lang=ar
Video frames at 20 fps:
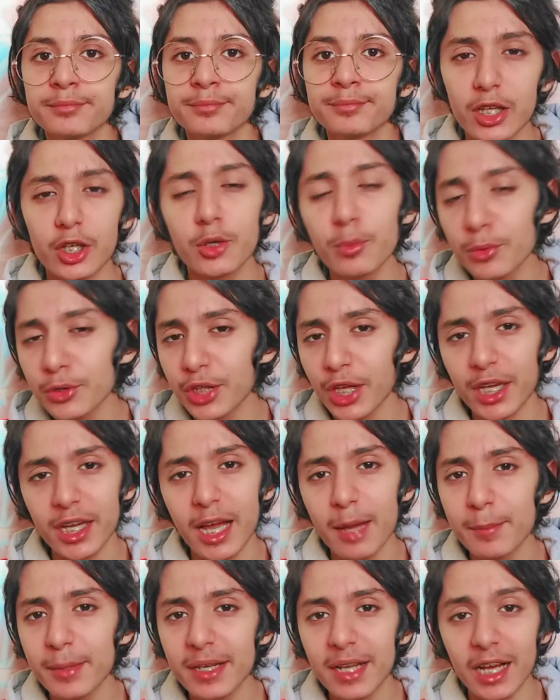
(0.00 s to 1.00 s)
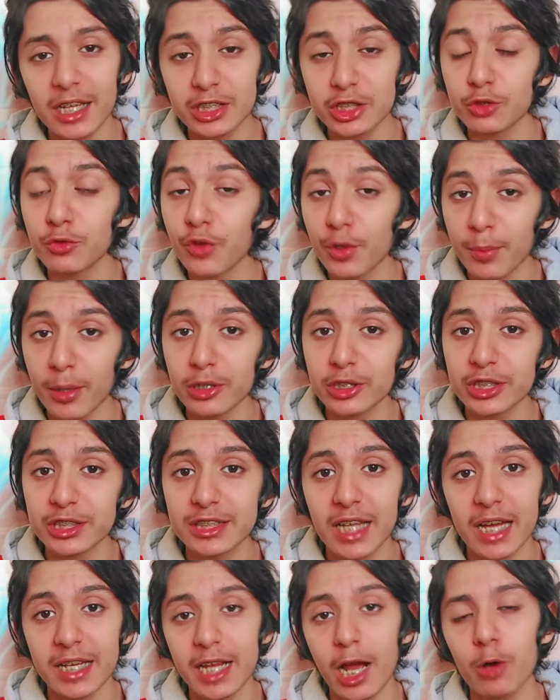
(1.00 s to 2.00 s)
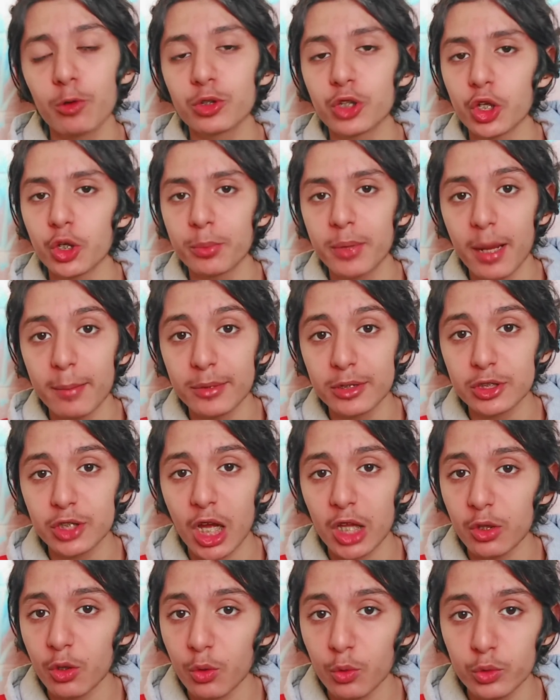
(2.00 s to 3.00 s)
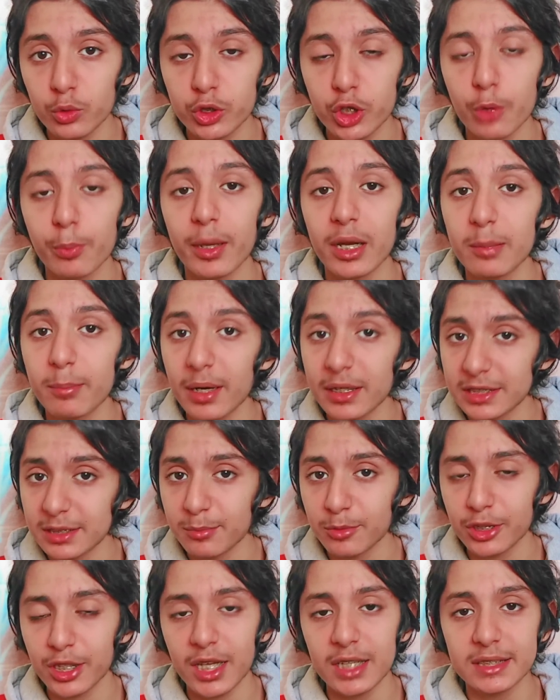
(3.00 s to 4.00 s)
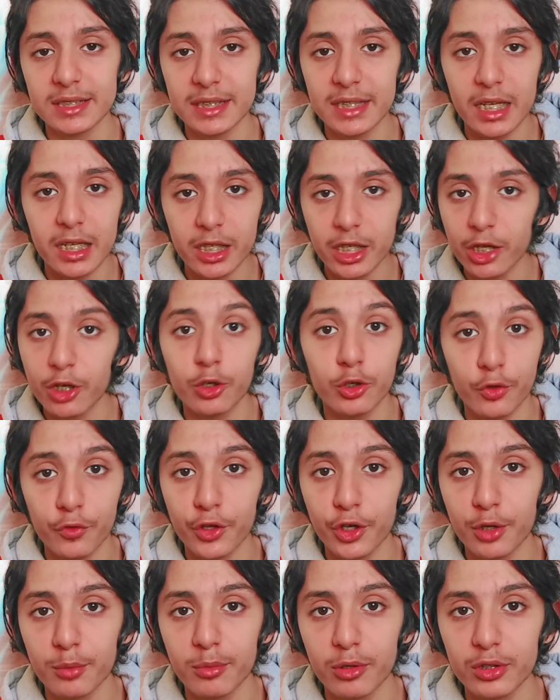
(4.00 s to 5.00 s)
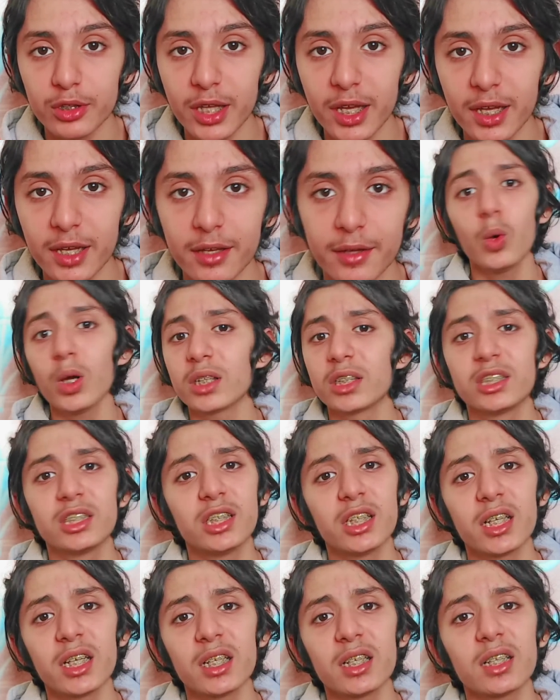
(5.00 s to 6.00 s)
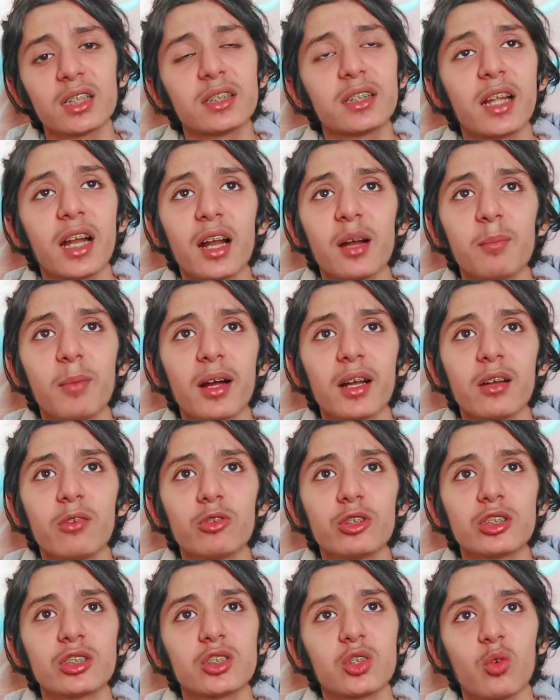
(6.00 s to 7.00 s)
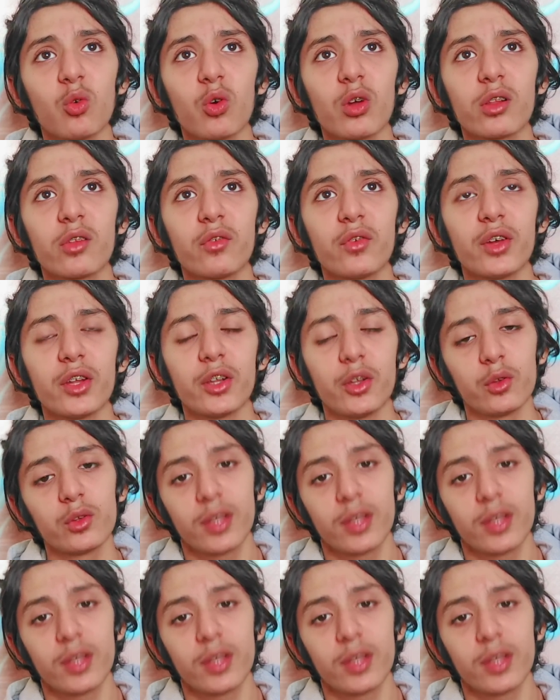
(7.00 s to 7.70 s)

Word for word: لي كومونتير كاملين اللي غادي في 24 ساعه نحاول ندير لهم كاملين جادوغ ونجاوب على الماكسيموم ديال الاسئله اللي كيكونوا في لي كومونتير واحد الجين انا الدراري ما خلونيش نصور الفيديو